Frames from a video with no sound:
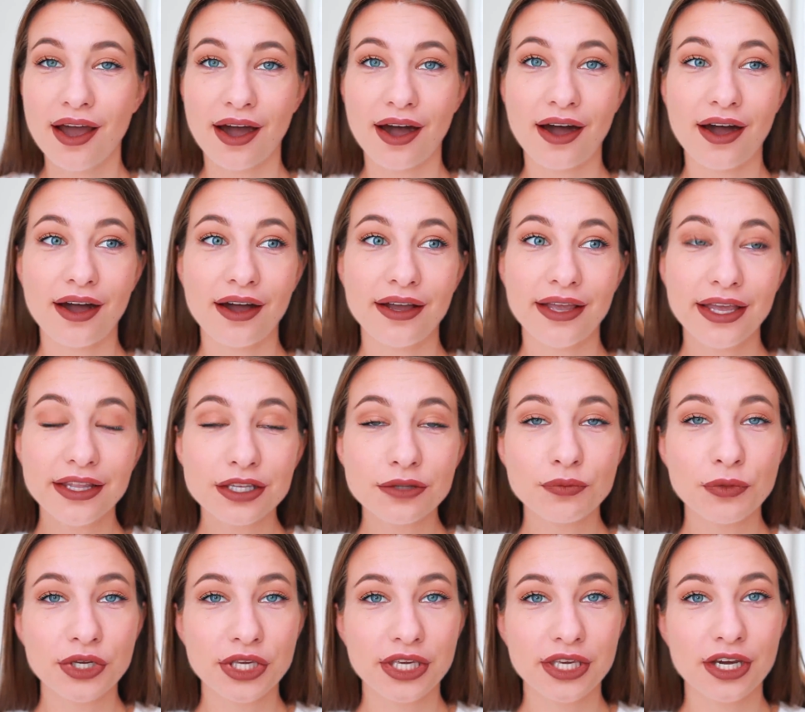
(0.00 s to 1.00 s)
А этот
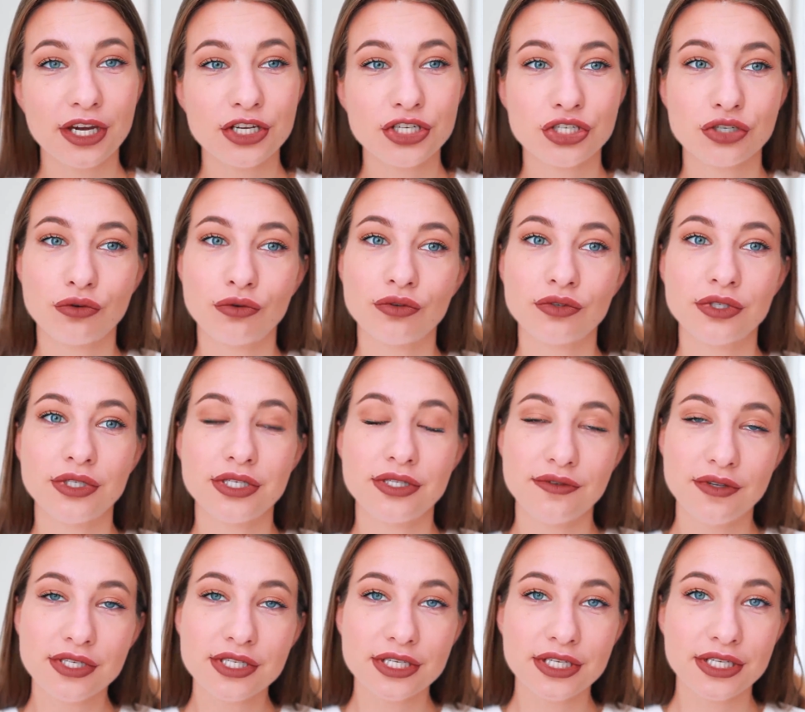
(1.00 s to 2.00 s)
макияж, он
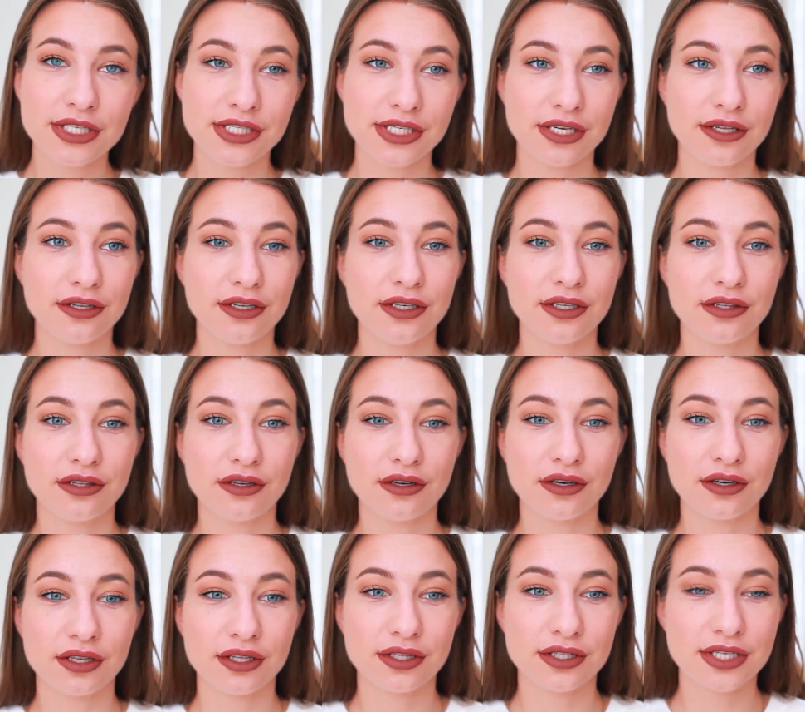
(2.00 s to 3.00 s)
действительно делает,
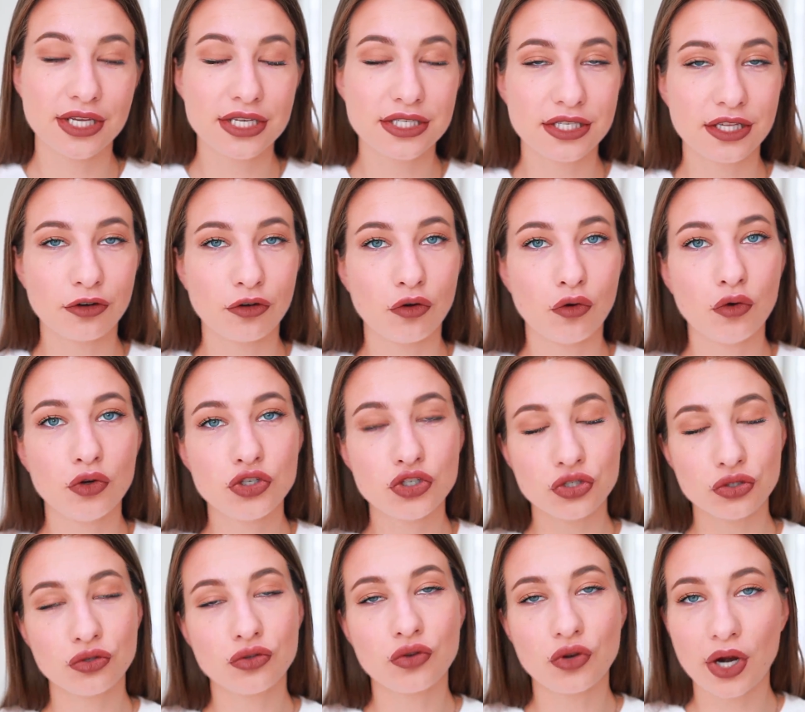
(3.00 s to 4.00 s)
а, знаете, такой
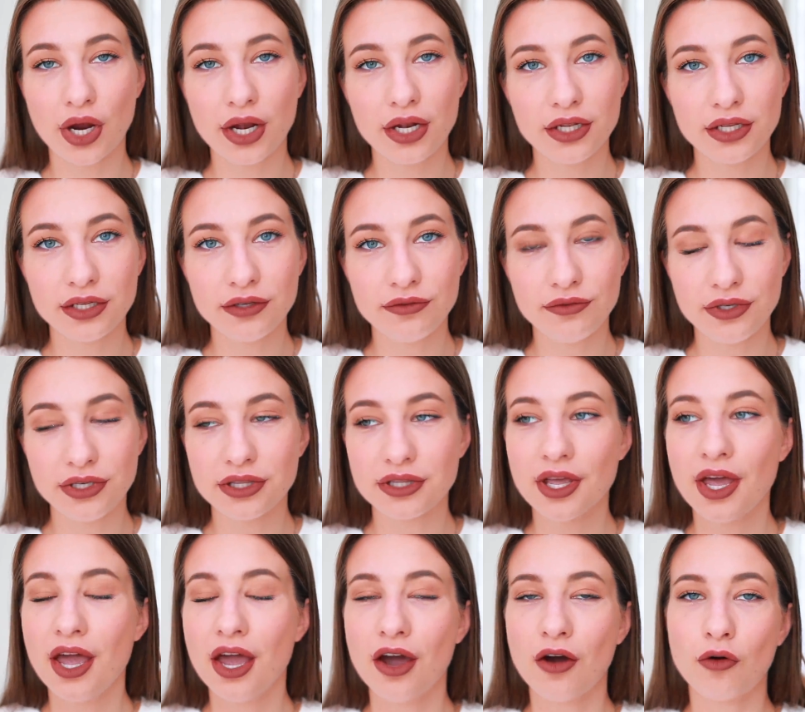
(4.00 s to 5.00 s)
очень натуральный вид,
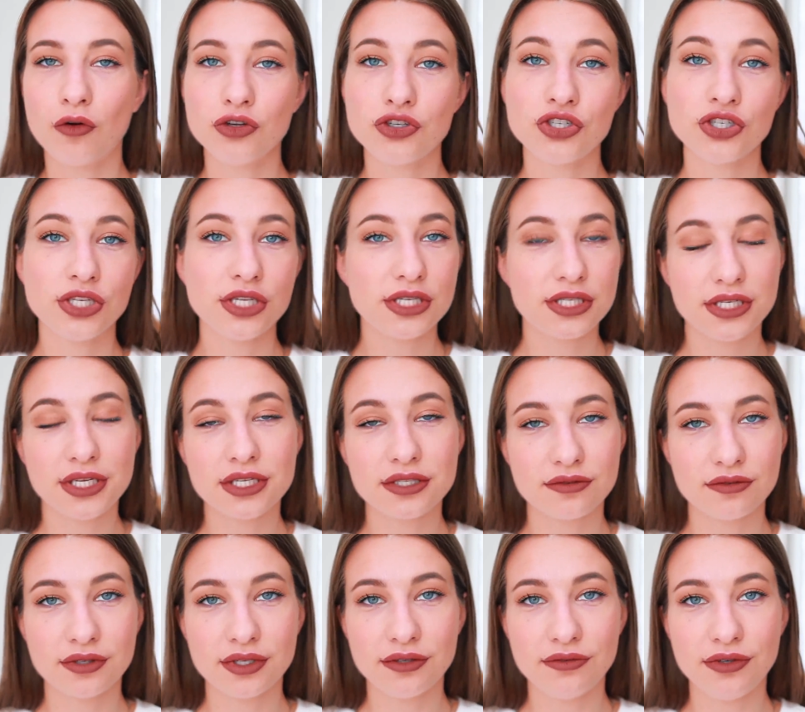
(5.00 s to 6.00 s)
очень
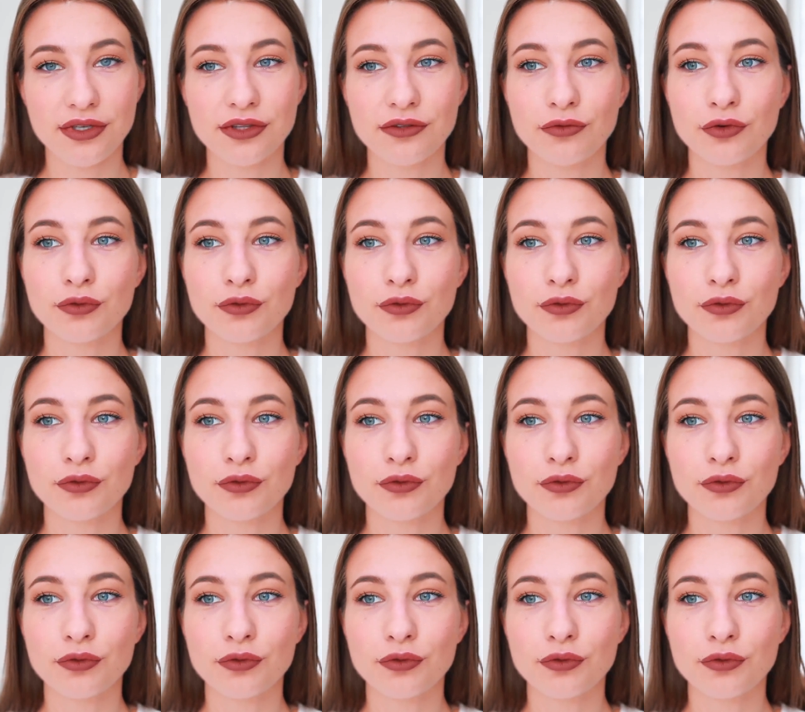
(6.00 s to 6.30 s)
естественный вид.